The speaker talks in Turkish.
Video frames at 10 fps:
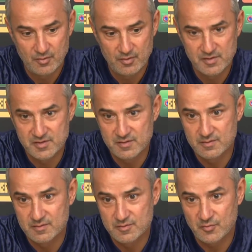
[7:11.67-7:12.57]
Onun için
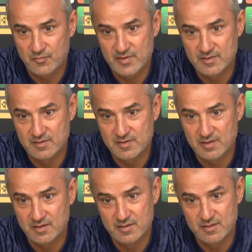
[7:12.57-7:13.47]
çok fazla
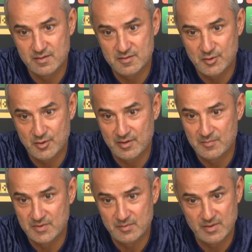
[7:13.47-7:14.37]
dışarıdaki
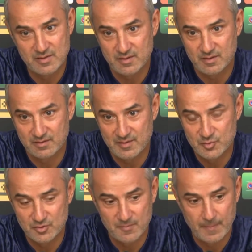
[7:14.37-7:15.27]
söylemleri ben dikkate
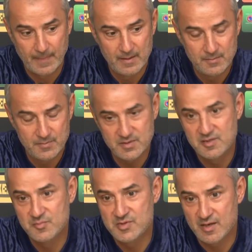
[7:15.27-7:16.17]
almıyorum. Biz
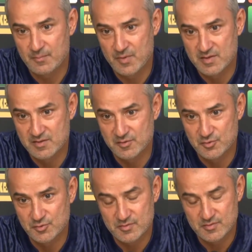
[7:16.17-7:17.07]
işimizi yapmaya
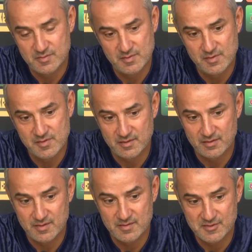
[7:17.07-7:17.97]
çalışıyoruz.
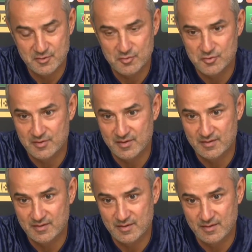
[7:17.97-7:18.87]
İnşallah sezon sonuna
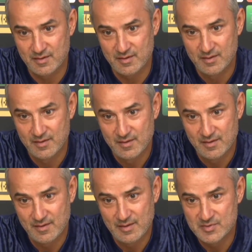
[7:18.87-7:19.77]
kadar da
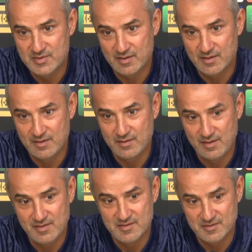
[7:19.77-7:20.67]
elimizden gelen
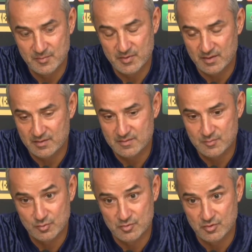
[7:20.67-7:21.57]
en iyisini yaparak
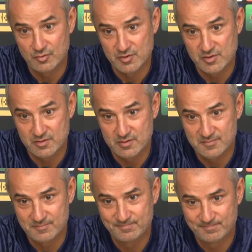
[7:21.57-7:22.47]
mutlu sona ulaşırız.